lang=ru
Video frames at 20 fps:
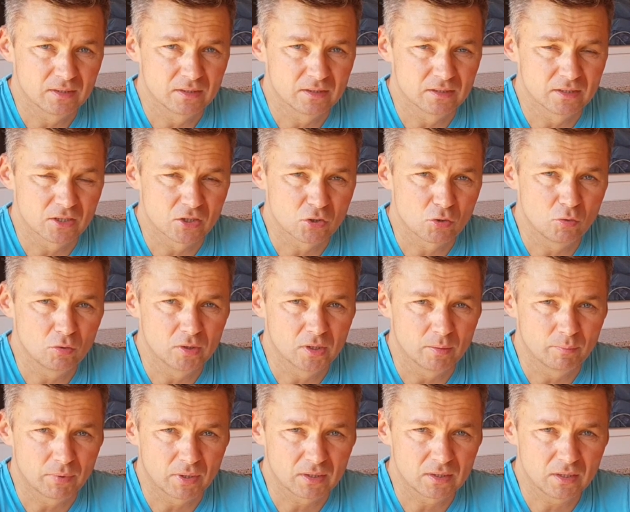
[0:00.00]
Зашел
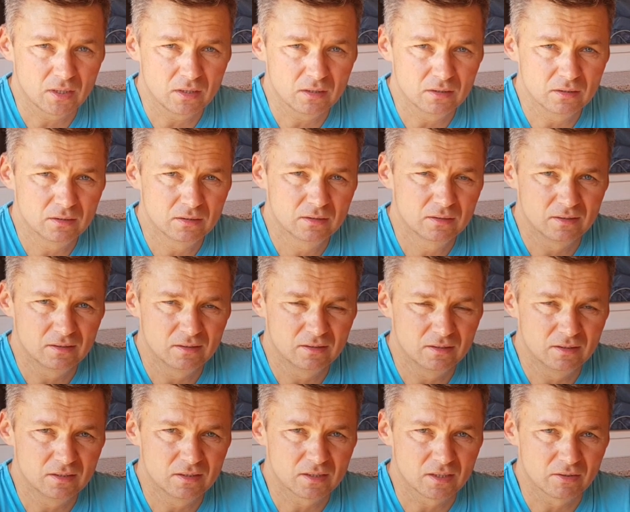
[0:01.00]
на портал
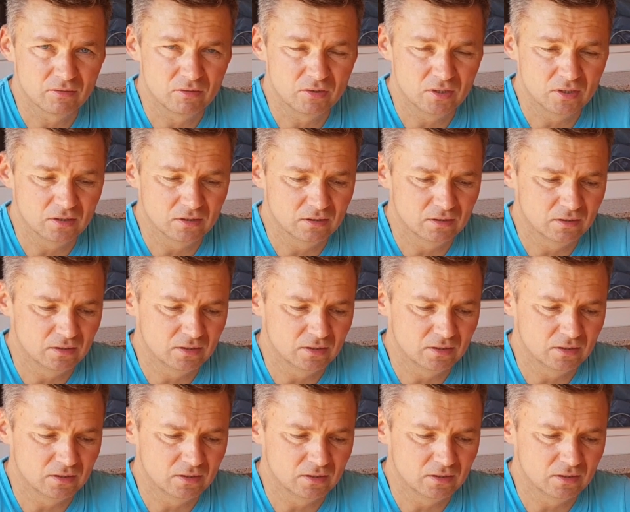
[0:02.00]
и сравнил.